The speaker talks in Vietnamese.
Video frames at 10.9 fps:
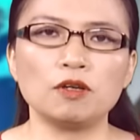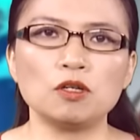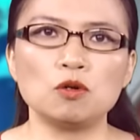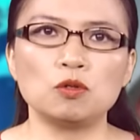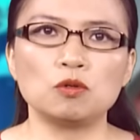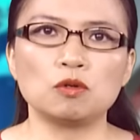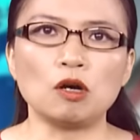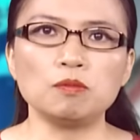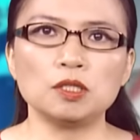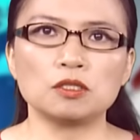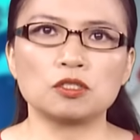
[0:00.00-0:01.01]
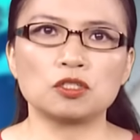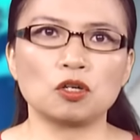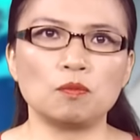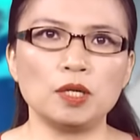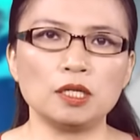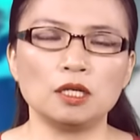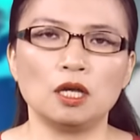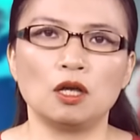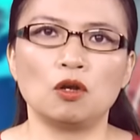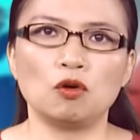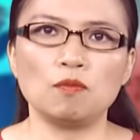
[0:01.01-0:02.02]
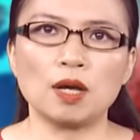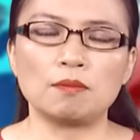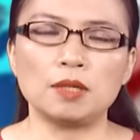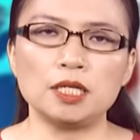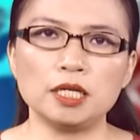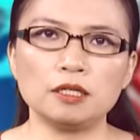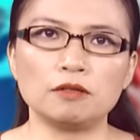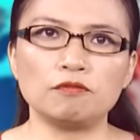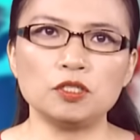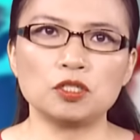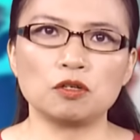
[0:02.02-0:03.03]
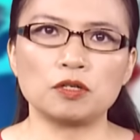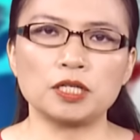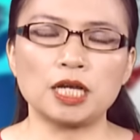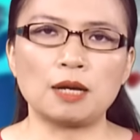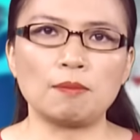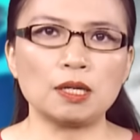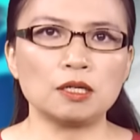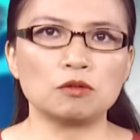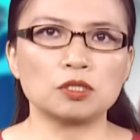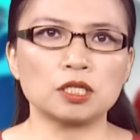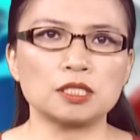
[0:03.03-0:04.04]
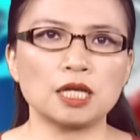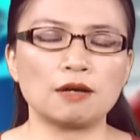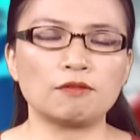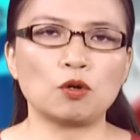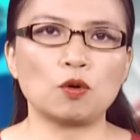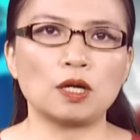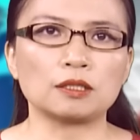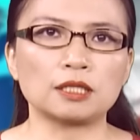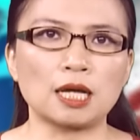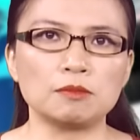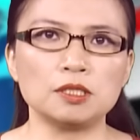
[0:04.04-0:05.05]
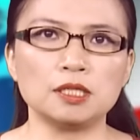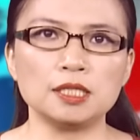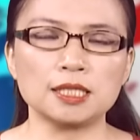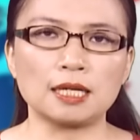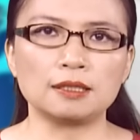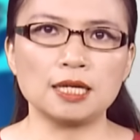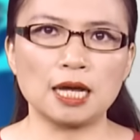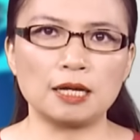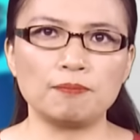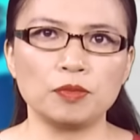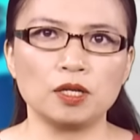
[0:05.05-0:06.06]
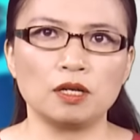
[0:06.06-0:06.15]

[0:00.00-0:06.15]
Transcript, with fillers: Người phát ngôn của Optus cho biết lỗi mạng mới nhất ở Victoria bắt đầu xảy ra vào khoảng 8 rưỡi sáng thứ hai